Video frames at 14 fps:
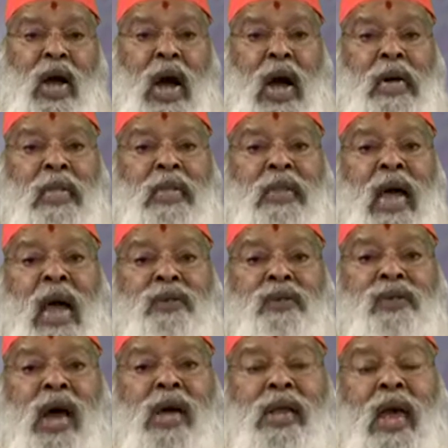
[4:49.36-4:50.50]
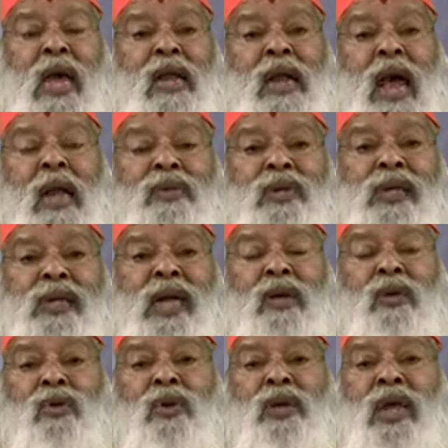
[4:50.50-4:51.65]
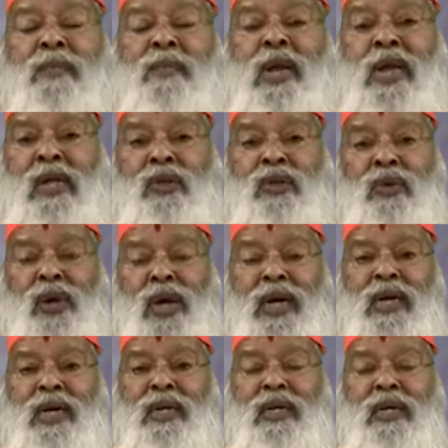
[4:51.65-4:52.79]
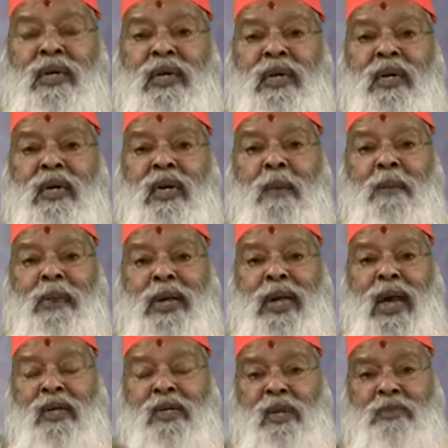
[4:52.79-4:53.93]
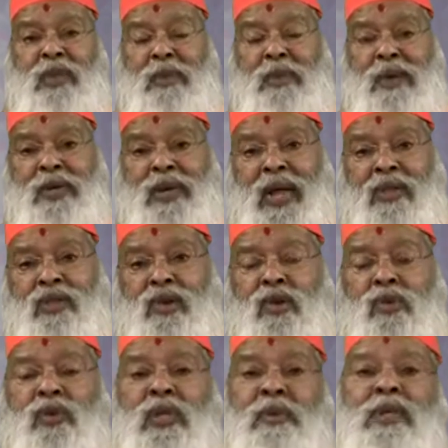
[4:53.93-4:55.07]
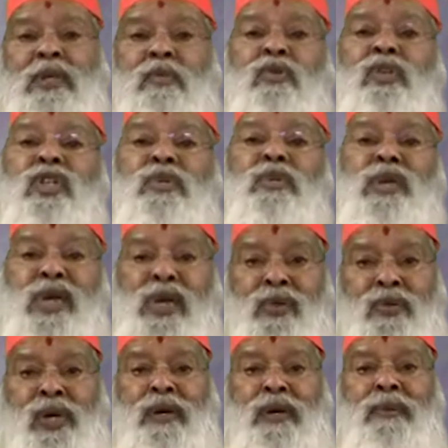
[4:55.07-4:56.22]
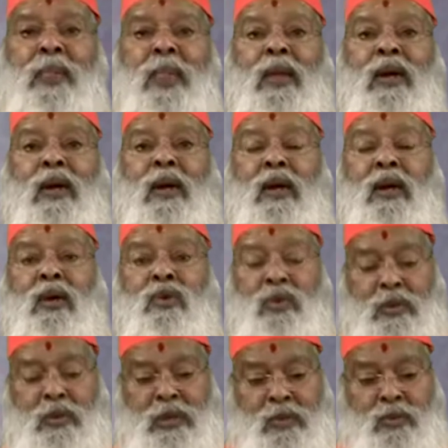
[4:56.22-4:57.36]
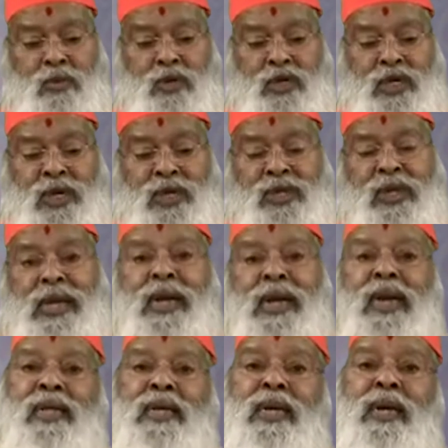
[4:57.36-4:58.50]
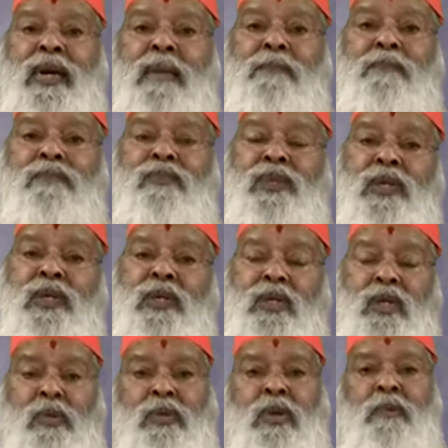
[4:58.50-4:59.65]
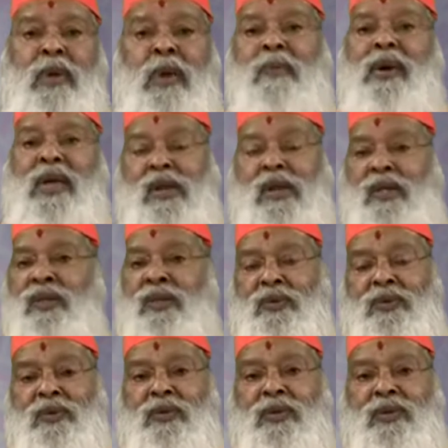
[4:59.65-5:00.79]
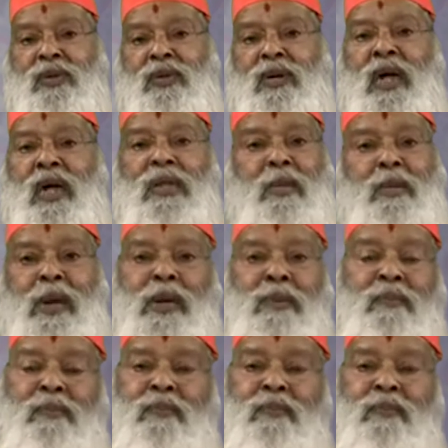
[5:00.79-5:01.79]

ఆనంద ఆచార్యాలు ఆశ్చర్యాలకు లోనైపోయిన అందరూ కూడా అప్పటికే ఆ శబ్దమే విని అందరూ కొంతమంది మూర్చిపోయారు కూడా కొంతమంది మూర్చి నుంచి లేయలేదు ఇంకా శబ్దం భయపడ్డారు అందరూ అంత భయం